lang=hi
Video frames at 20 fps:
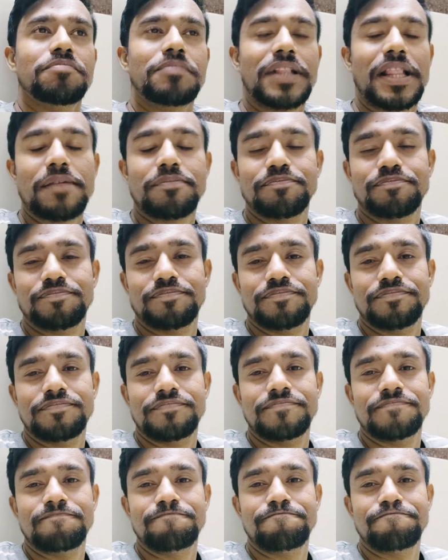मतलब
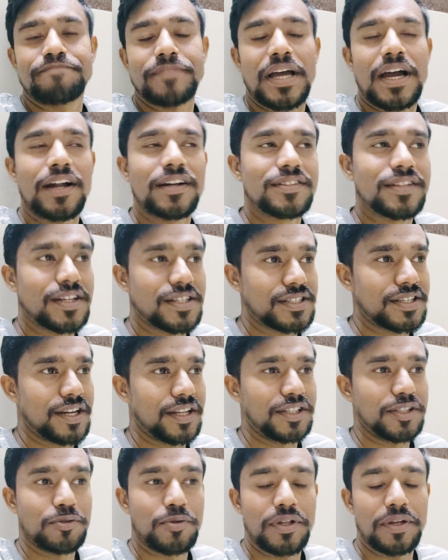हर तरह से
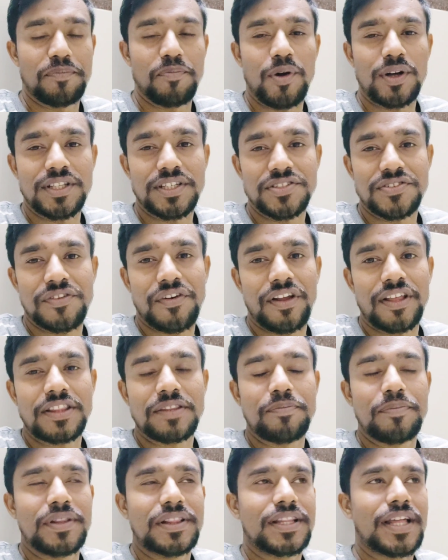रहते तो एक बहुत ही
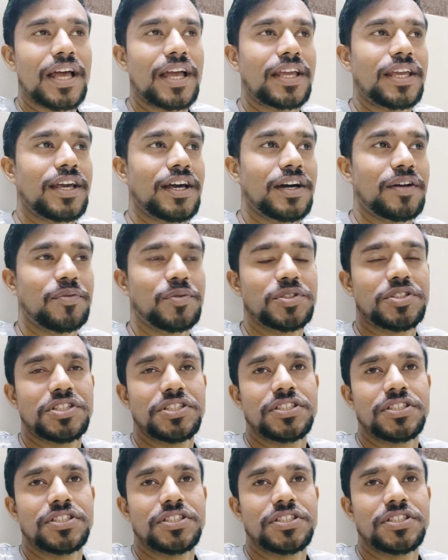स्ट्रेंथ मिलता है कि हर वो